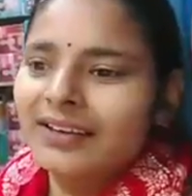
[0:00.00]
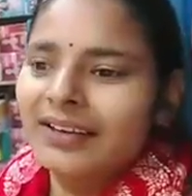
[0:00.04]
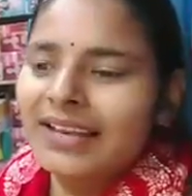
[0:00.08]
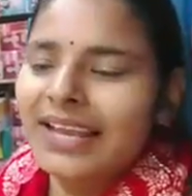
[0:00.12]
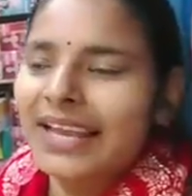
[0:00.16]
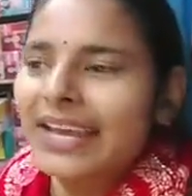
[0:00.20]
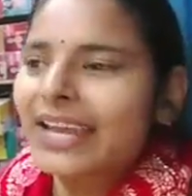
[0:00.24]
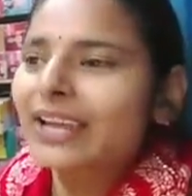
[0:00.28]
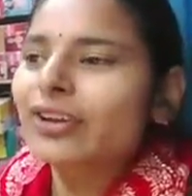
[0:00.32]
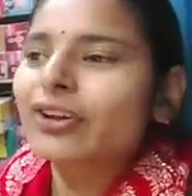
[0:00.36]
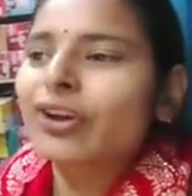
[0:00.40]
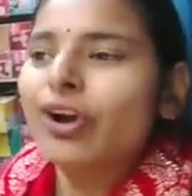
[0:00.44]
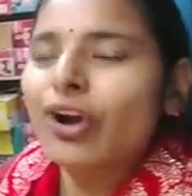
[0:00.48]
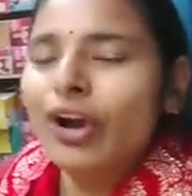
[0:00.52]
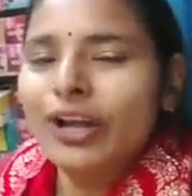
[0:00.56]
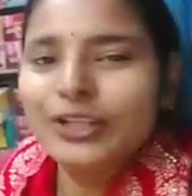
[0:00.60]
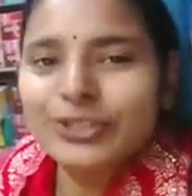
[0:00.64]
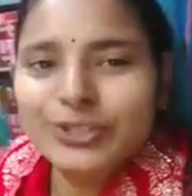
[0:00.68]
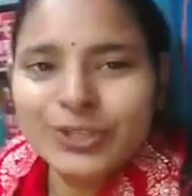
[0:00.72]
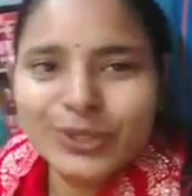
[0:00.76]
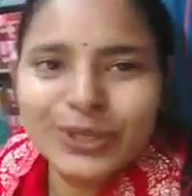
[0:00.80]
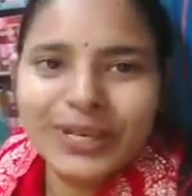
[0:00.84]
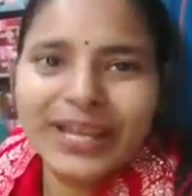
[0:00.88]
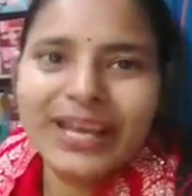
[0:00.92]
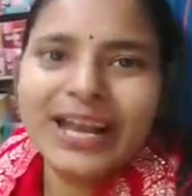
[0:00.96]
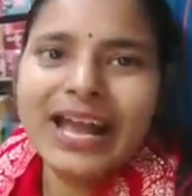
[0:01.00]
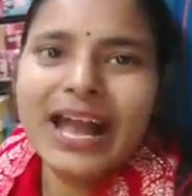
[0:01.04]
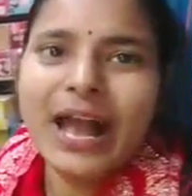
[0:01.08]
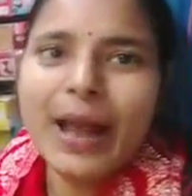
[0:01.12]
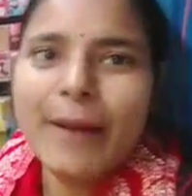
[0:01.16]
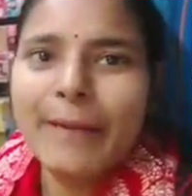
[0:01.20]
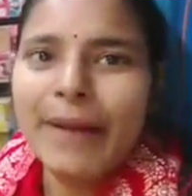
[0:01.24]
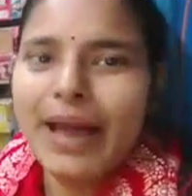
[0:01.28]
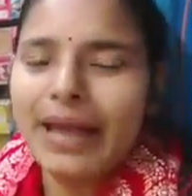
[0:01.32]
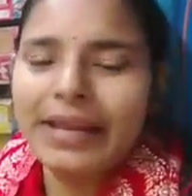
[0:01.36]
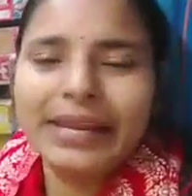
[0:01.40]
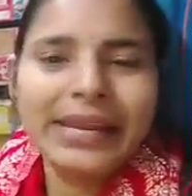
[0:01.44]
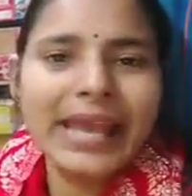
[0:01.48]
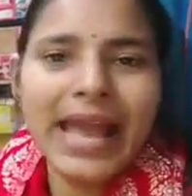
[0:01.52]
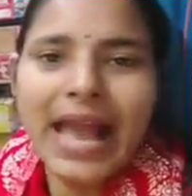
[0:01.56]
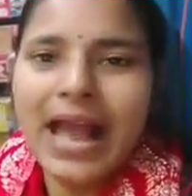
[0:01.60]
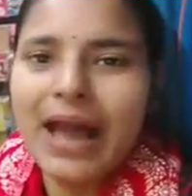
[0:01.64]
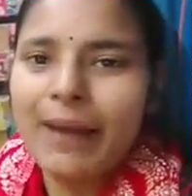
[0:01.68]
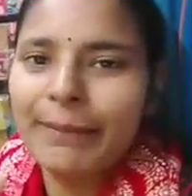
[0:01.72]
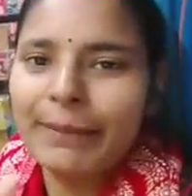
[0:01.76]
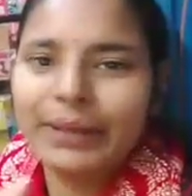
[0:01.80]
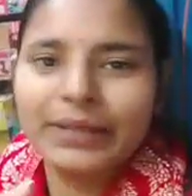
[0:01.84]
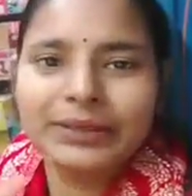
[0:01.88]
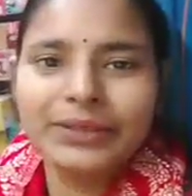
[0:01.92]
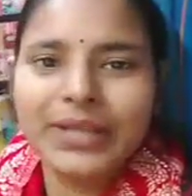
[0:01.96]
लेकिन कौन सुनेगा हमारी
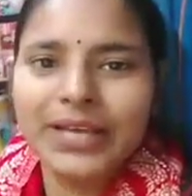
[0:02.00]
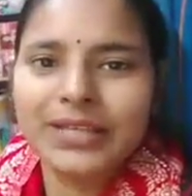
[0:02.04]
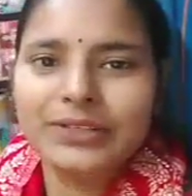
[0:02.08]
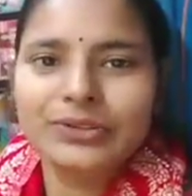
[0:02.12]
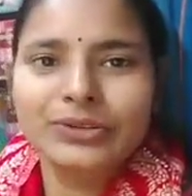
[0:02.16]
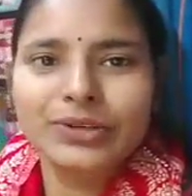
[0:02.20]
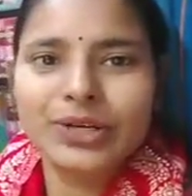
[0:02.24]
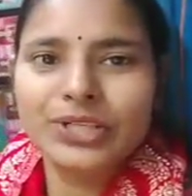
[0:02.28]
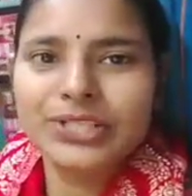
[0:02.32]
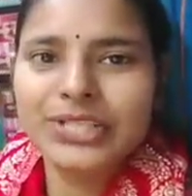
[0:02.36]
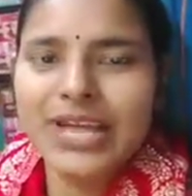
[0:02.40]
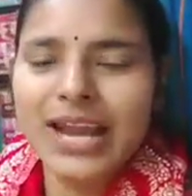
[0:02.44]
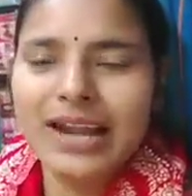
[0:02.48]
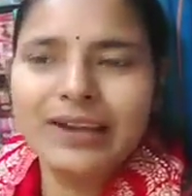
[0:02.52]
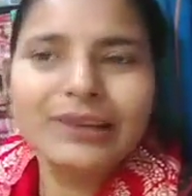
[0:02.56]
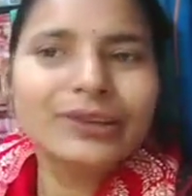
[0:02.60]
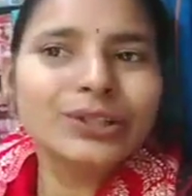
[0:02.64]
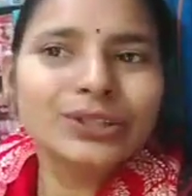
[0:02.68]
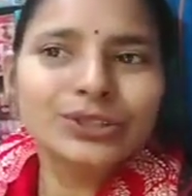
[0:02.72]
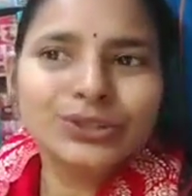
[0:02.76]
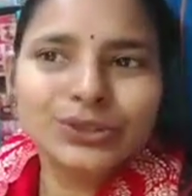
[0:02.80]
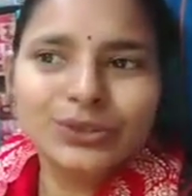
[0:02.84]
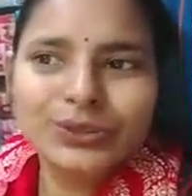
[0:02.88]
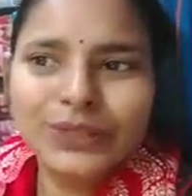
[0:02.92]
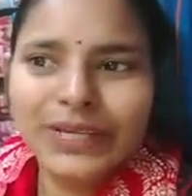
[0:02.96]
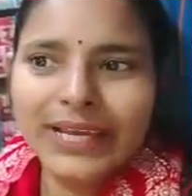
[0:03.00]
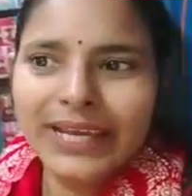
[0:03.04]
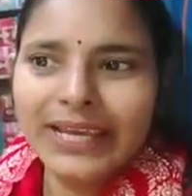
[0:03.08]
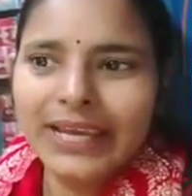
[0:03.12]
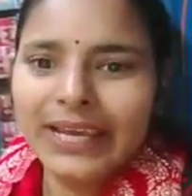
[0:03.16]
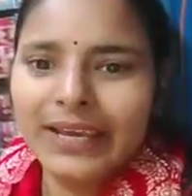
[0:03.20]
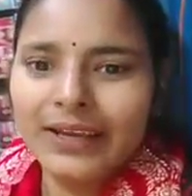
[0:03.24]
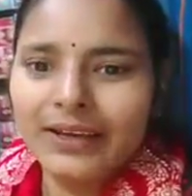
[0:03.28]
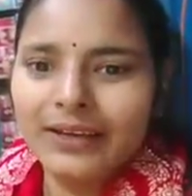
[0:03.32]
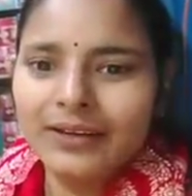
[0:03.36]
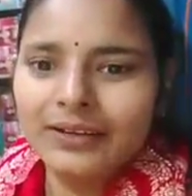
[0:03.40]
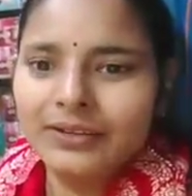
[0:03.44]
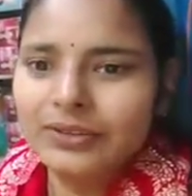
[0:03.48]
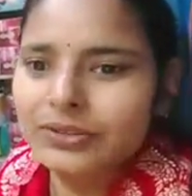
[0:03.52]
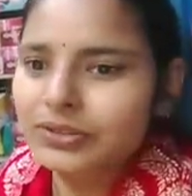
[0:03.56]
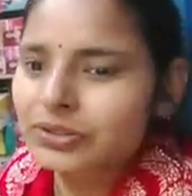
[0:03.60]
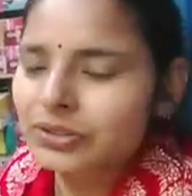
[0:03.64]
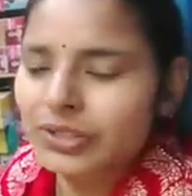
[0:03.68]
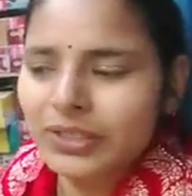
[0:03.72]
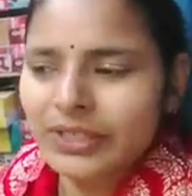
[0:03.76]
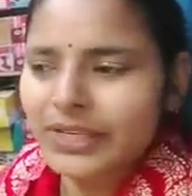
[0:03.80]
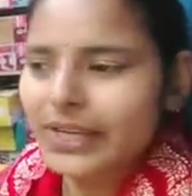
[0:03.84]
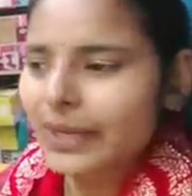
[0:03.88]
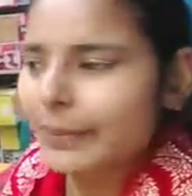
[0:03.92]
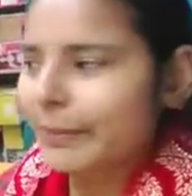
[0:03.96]
यहाँ पे दस दो चार लोग सुनेंगे
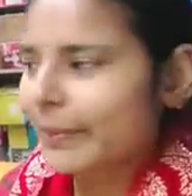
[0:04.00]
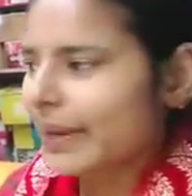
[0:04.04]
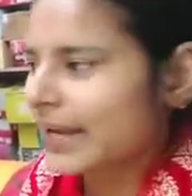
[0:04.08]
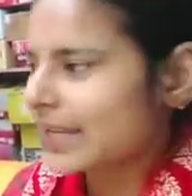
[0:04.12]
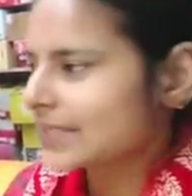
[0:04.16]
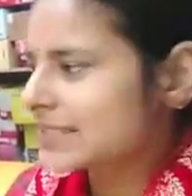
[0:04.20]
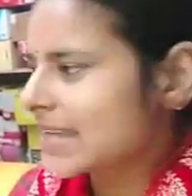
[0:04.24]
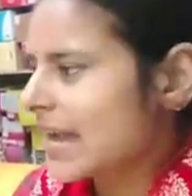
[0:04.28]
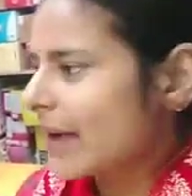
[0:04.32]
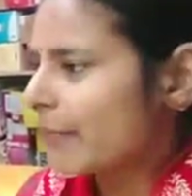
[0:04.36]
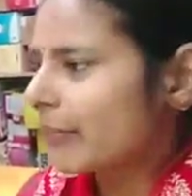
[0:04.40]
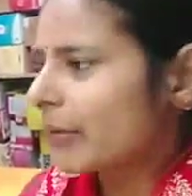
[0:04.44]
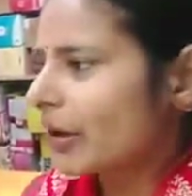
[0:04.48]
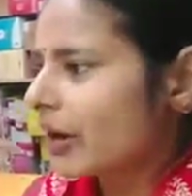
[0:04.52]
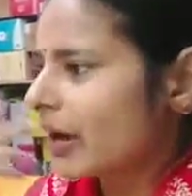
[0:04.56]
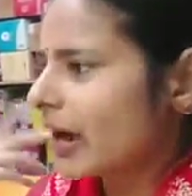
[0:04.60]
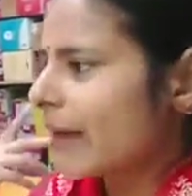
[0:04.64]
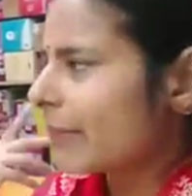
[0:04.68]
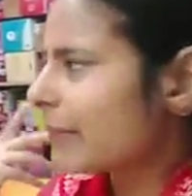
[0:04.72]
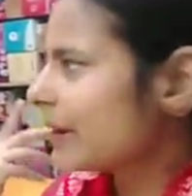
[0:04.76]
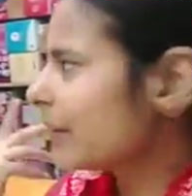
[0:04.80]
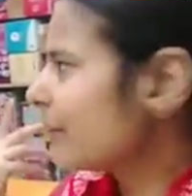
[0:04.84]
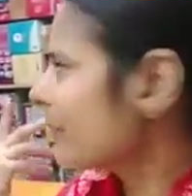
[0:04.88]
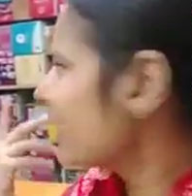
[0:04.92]
छुट्टी बस हम लोग अपनी